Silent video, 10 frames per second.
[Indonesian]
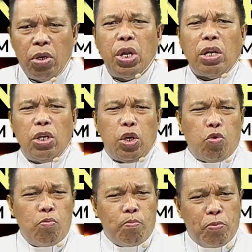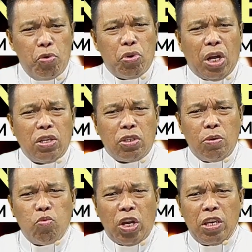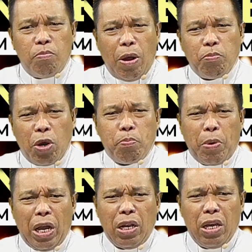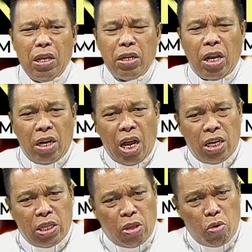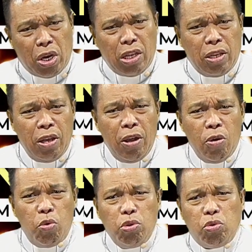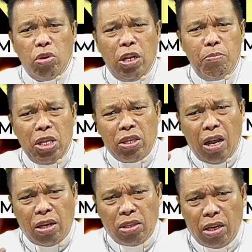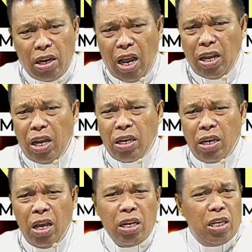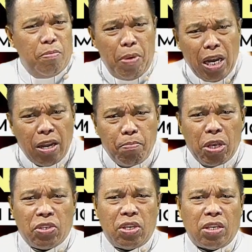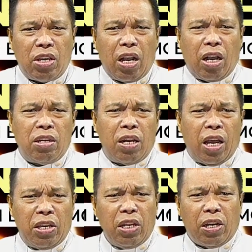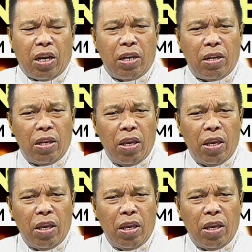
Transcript: dan dikumpulkan semua imam kepala dan ahli Taurat untuk diminta keterangan di mana Mesias akan dilahirkan.